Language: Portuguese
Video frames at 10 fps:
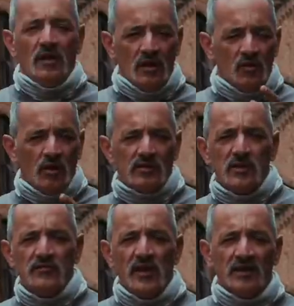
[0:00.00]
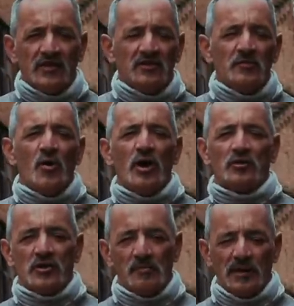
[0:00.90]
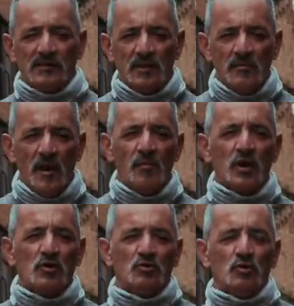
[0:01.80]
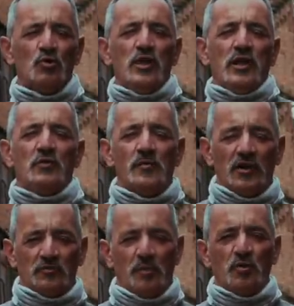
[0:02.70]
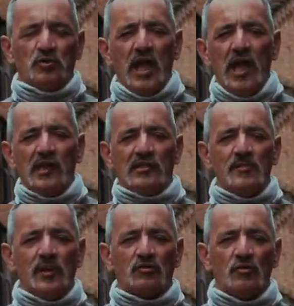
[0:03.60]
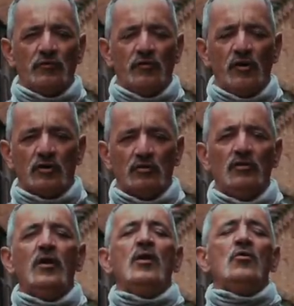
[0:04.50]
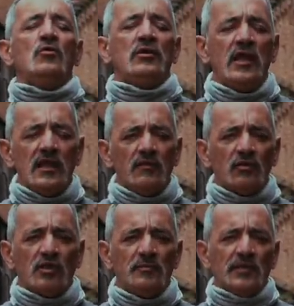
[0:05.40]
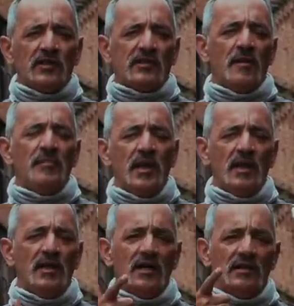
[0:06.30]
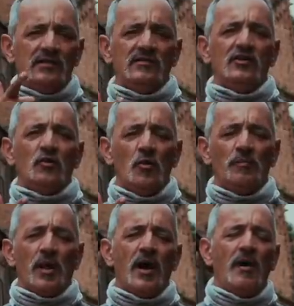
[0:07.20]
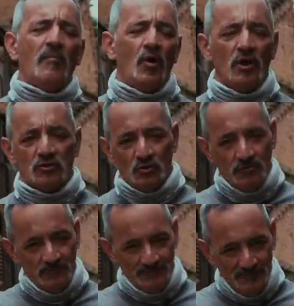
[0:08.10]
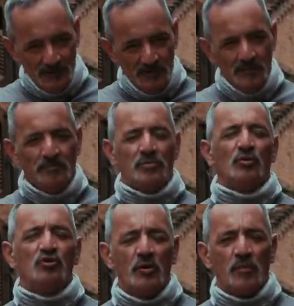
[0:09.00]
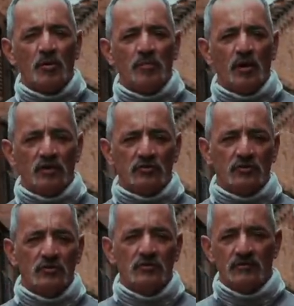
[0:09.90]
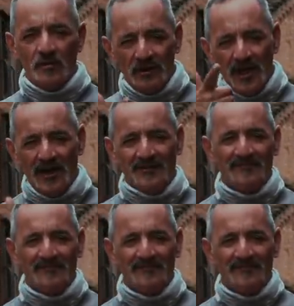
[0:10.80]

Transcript: gosta de viajar de moto, está pensando numa moto touring com mais potência e mais conforto, o que, que você precisa saber antes de comprar uma moto para o seu propósito? Vamos lá!